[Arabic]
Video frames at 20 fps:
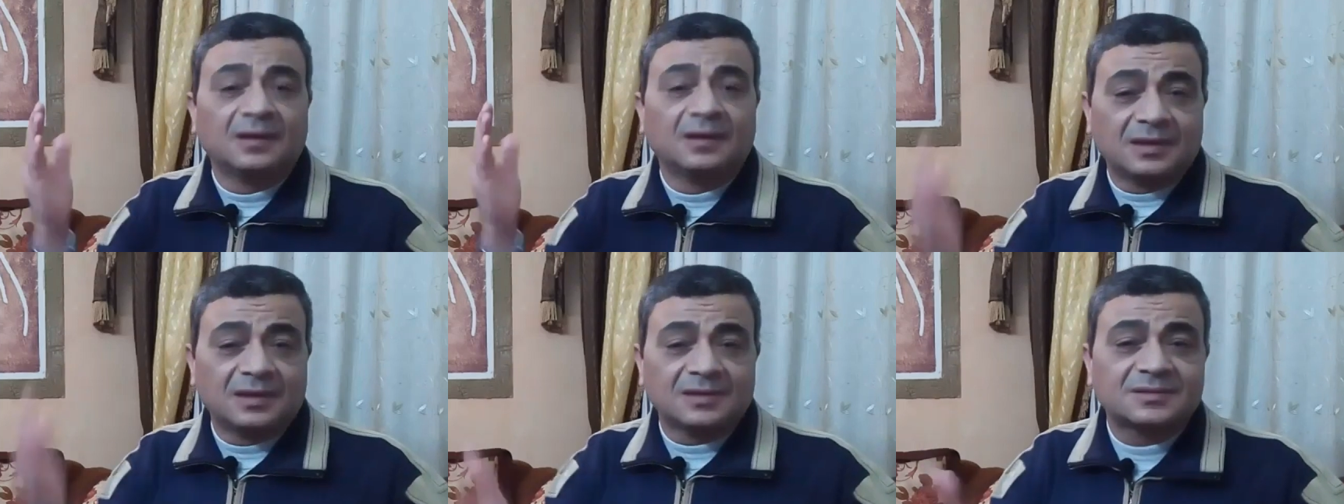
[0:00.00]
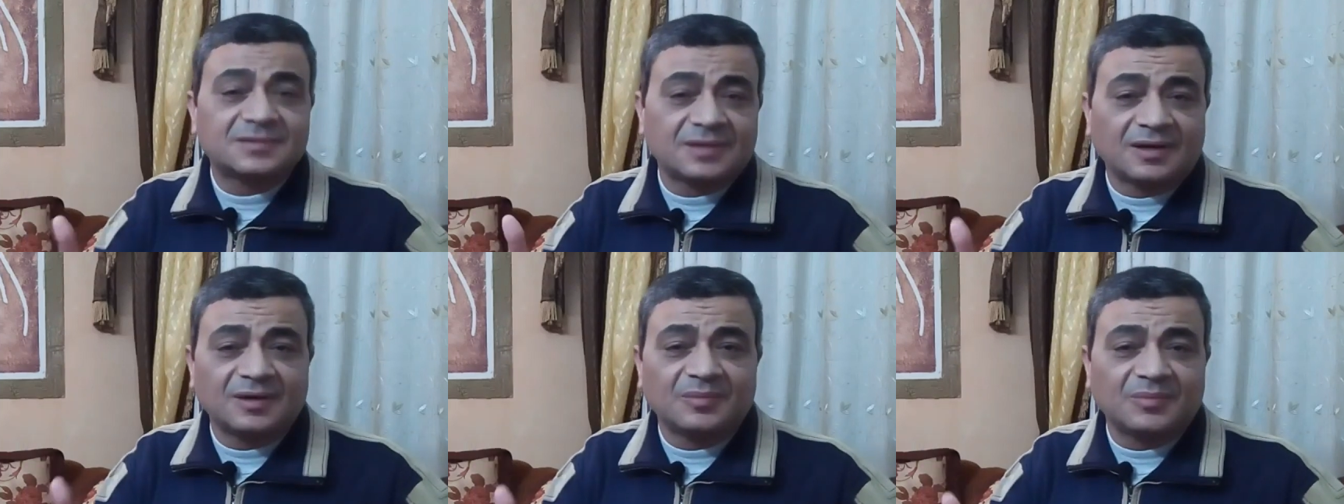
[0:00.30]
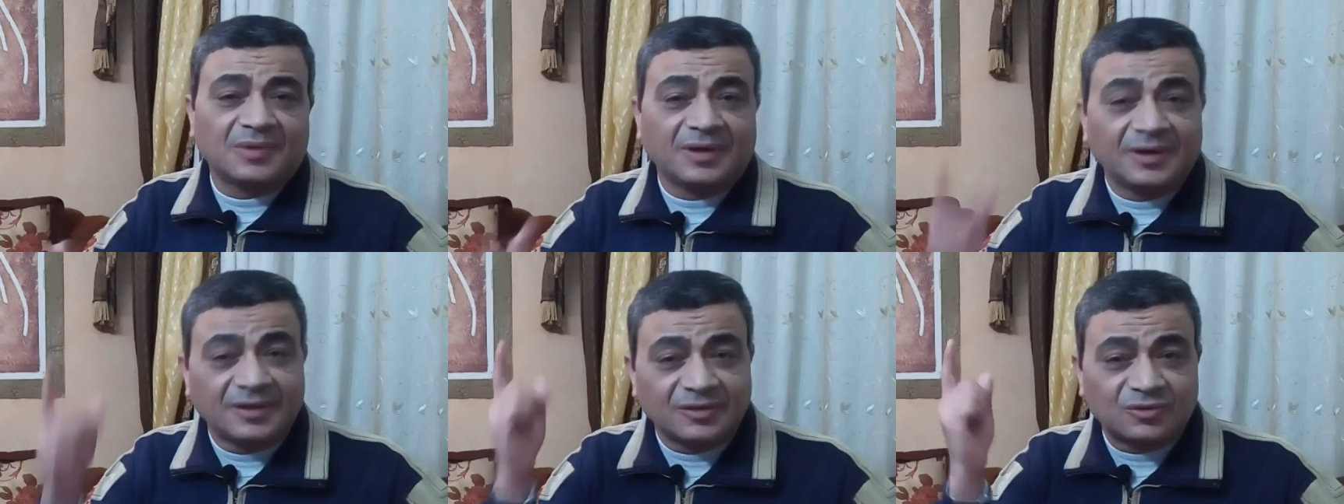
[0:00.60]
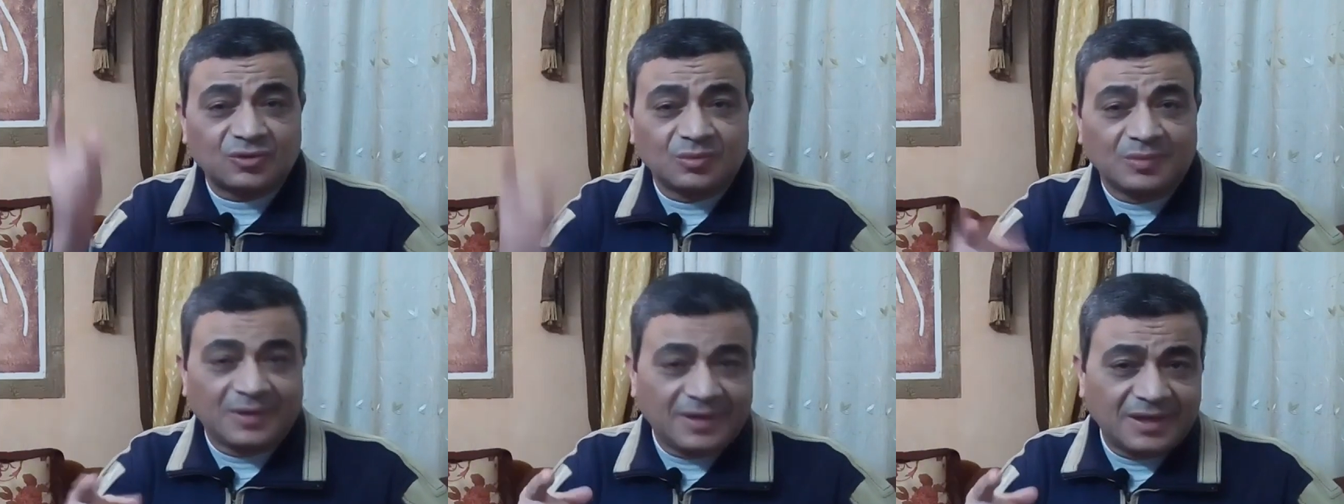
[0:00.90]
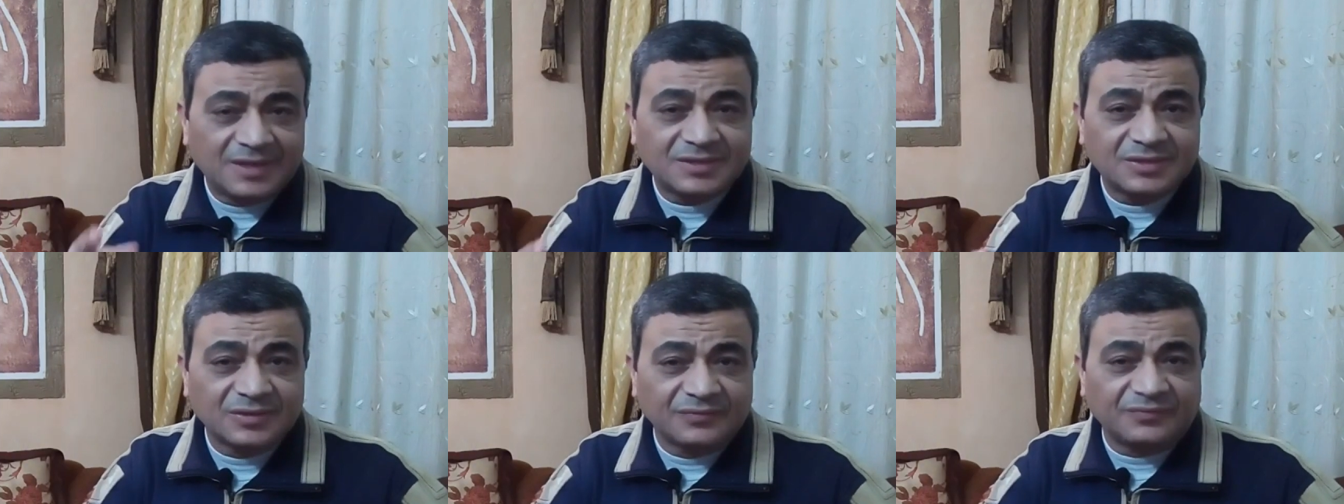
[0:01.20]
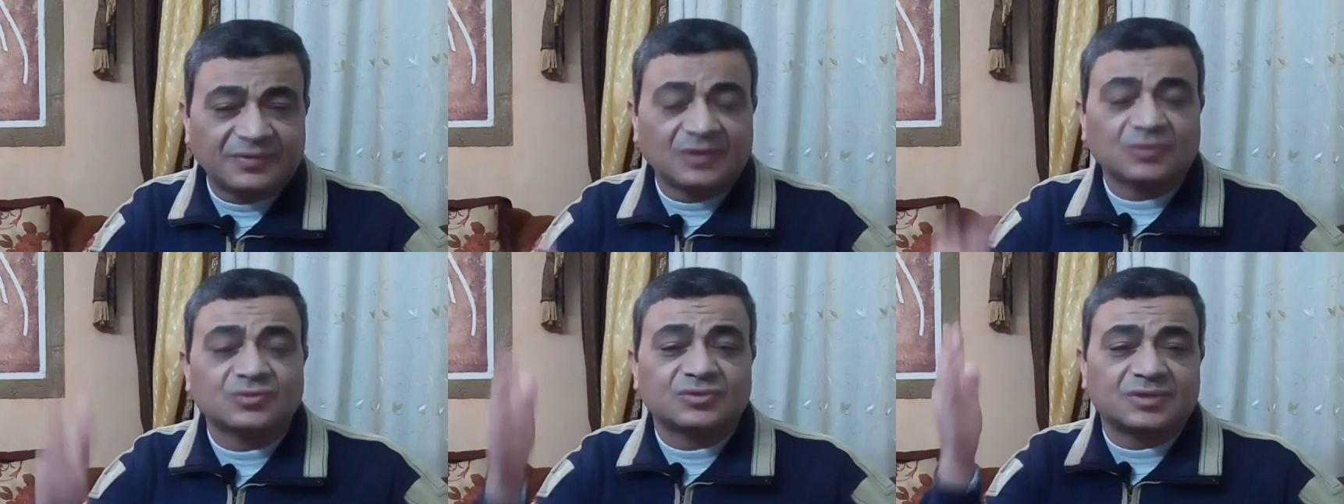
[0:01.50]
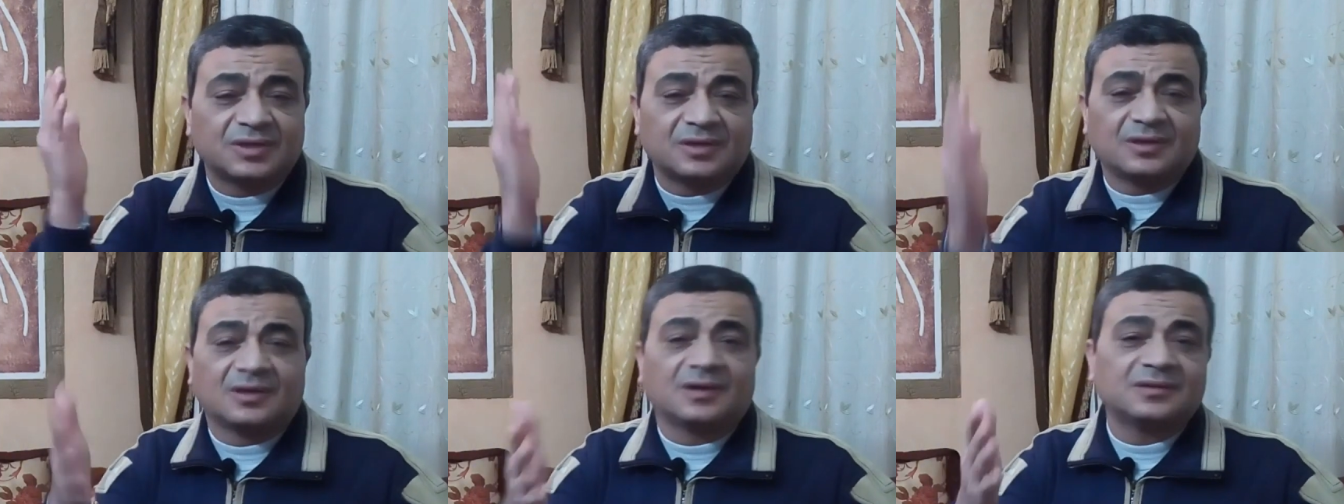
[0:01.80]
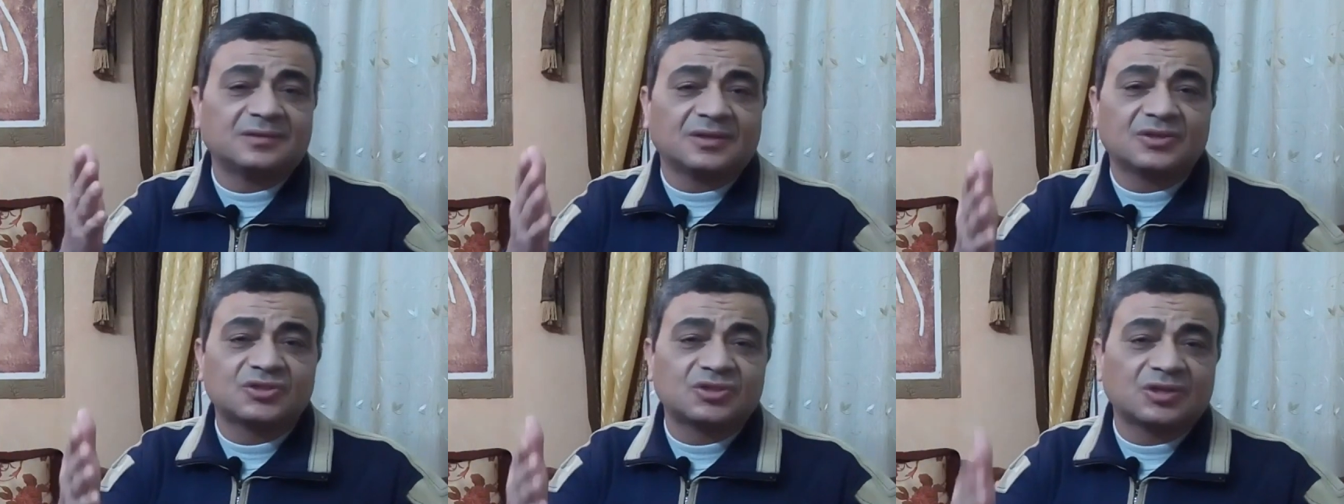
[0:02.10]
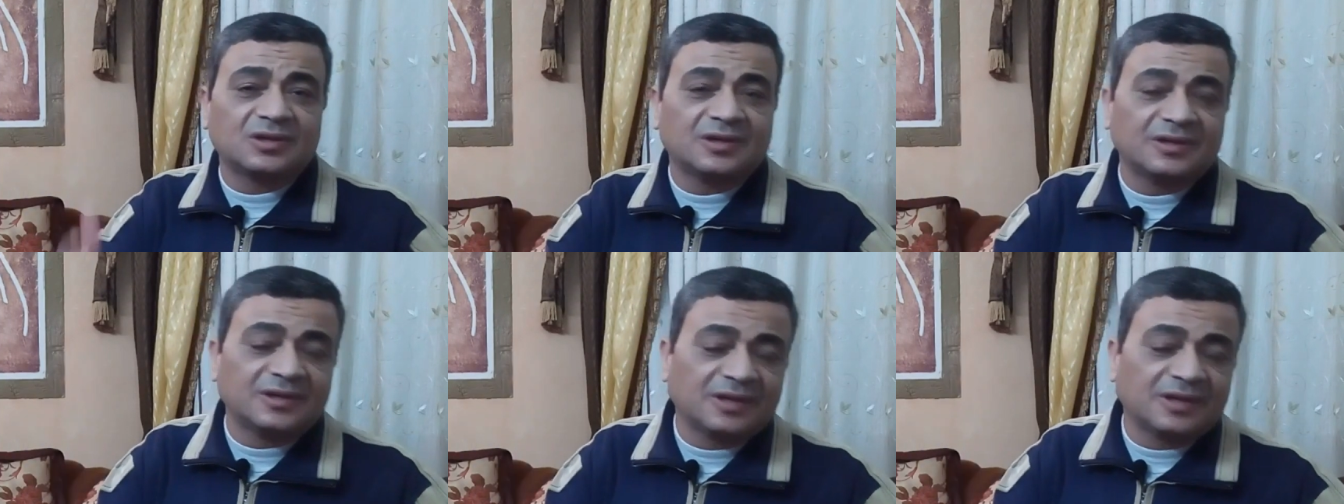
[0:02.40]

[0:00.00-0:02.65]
السلام عليكم انا حسين فوزي النهارده ان شاء الله